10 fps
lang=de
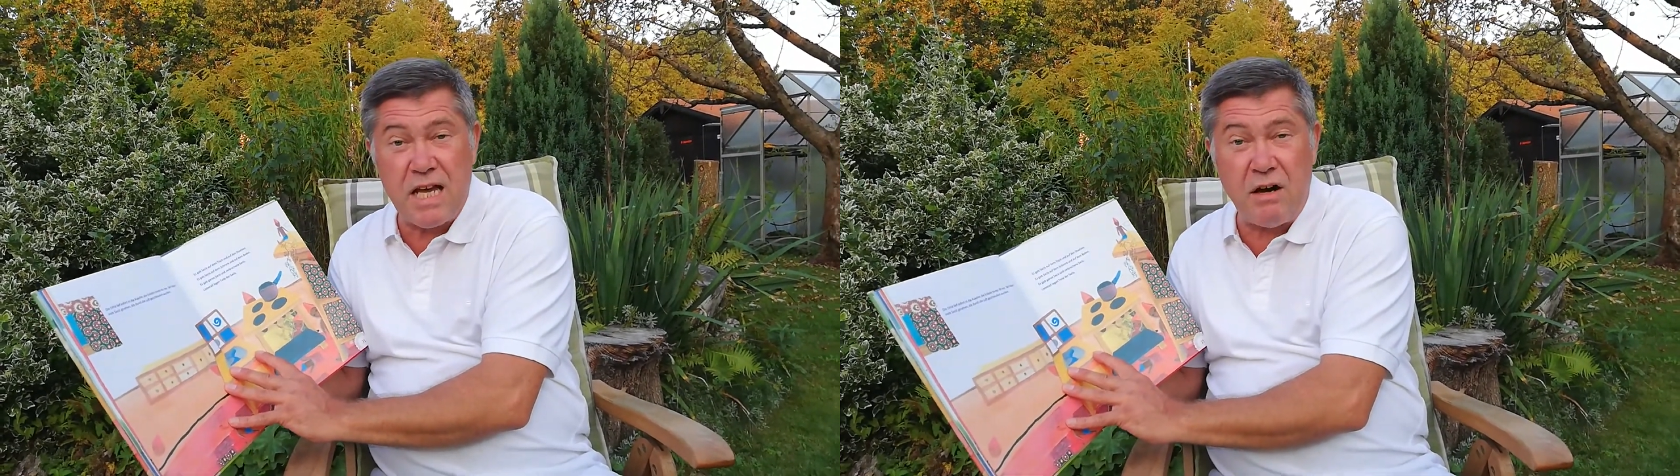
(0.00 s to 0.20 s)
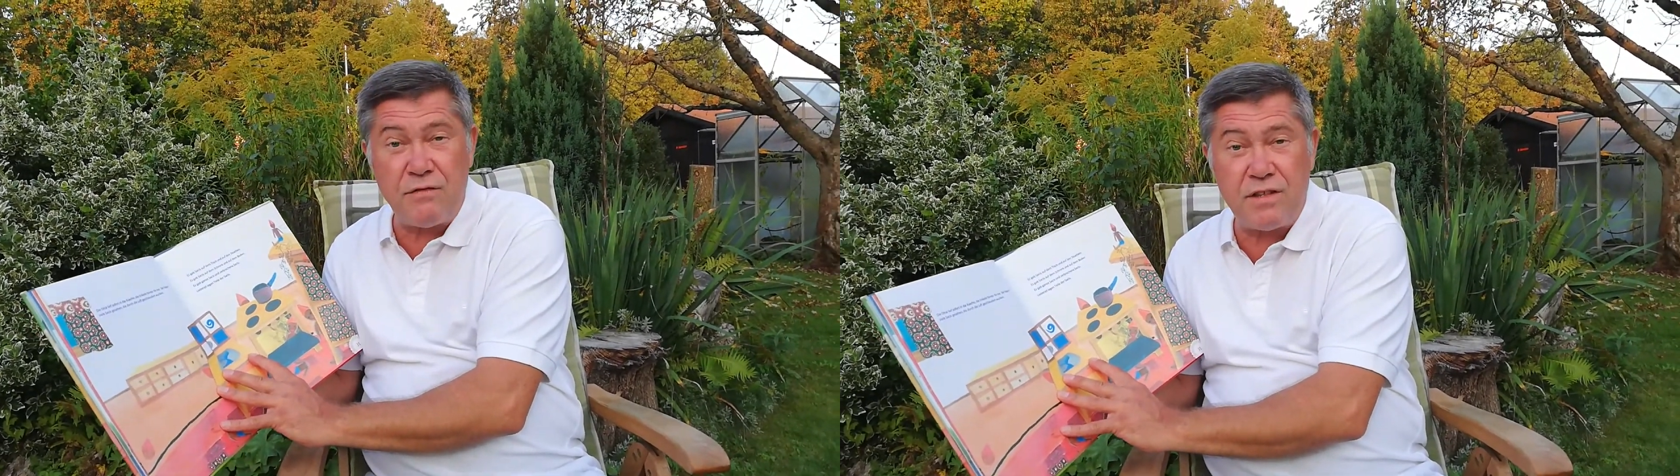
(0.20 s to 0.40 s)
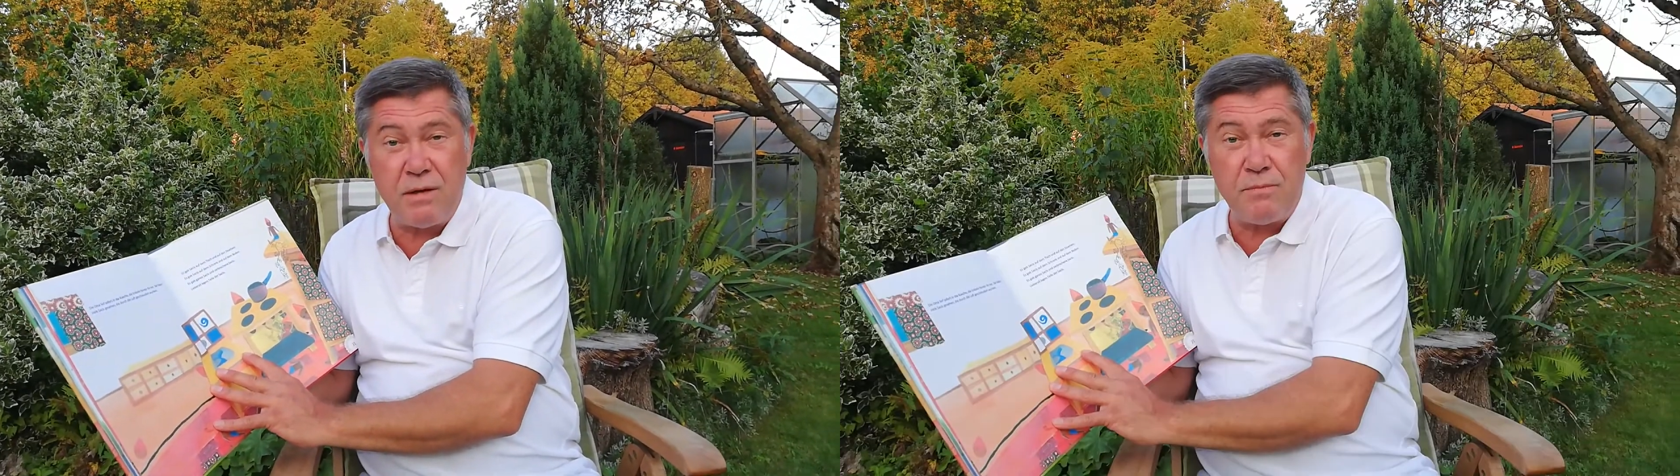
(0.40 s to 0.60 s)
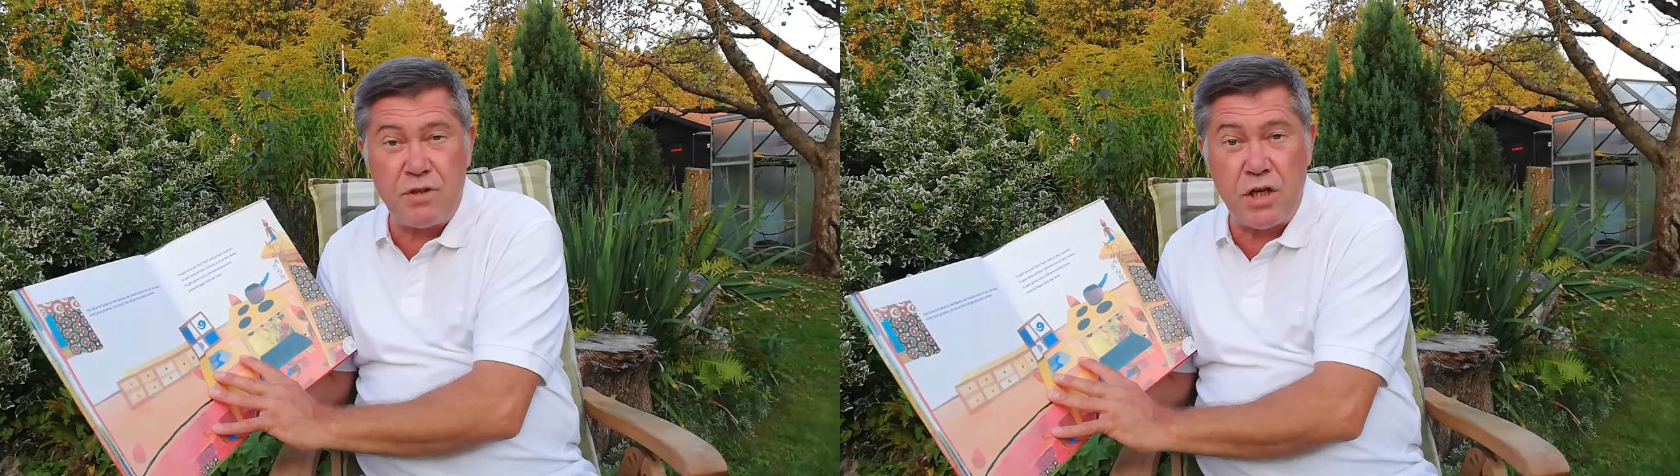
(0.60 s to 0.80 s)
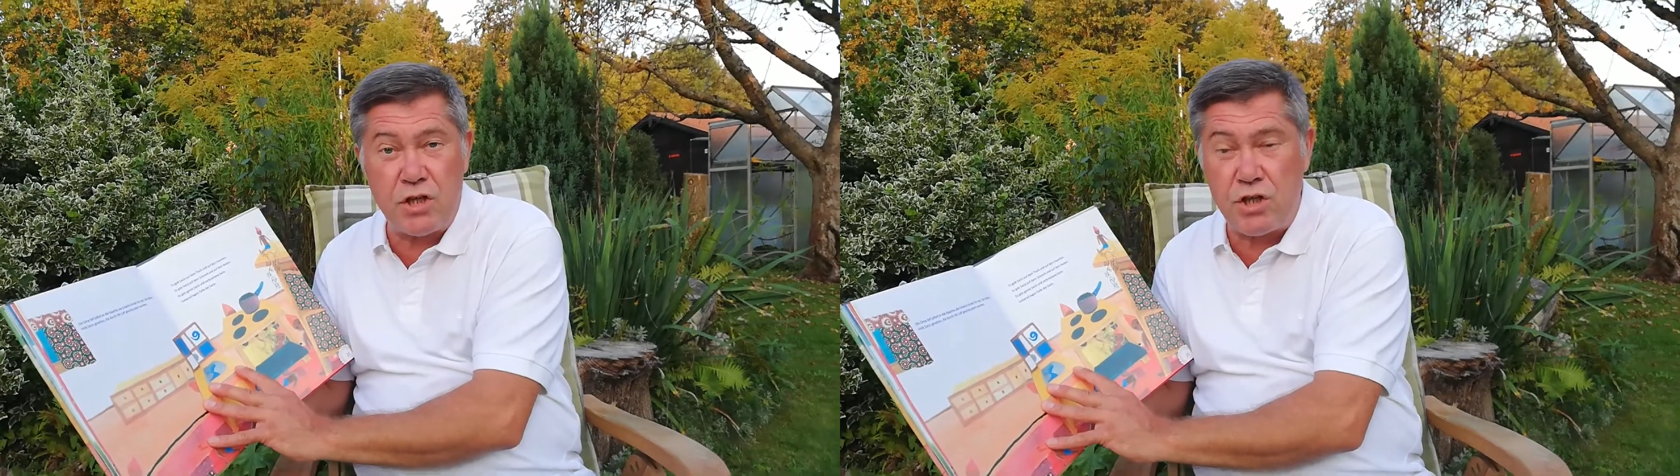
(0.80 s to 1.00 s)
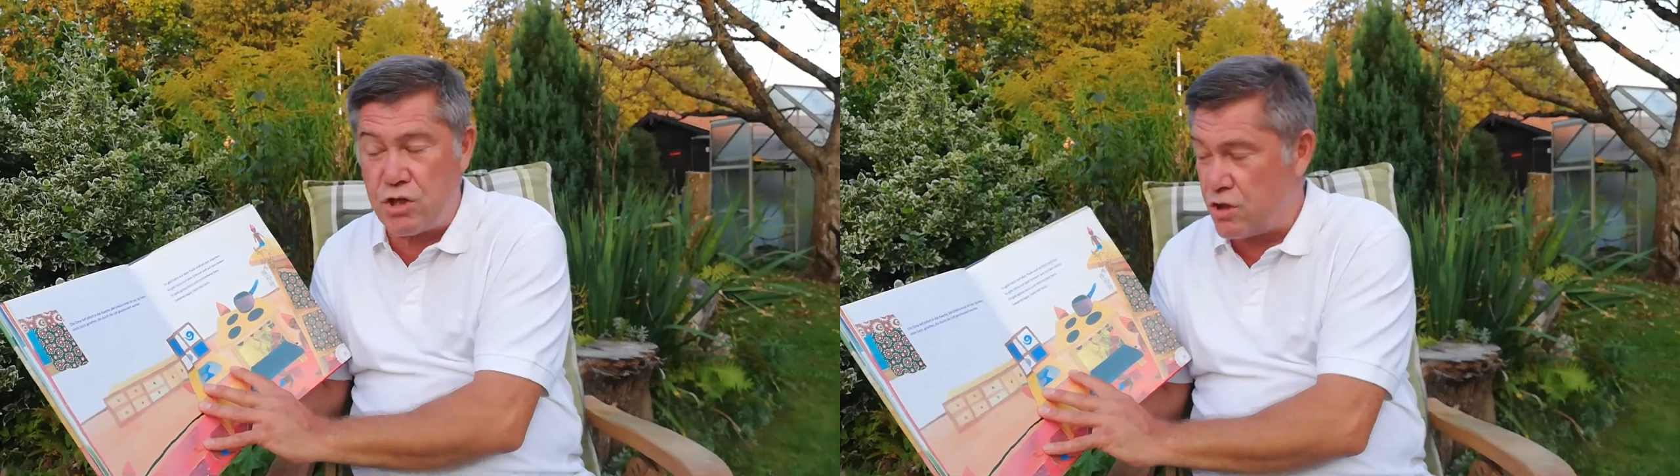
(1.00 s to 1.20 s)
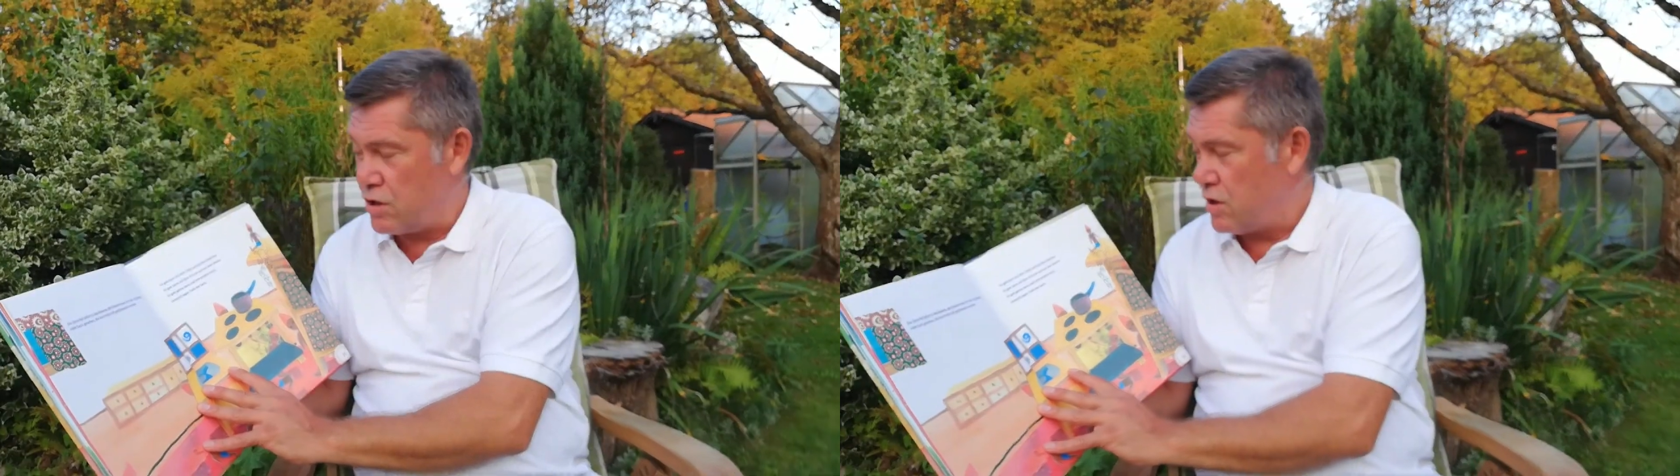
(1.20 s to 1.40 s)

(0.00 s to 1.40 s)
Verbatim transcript: auf dem Tisch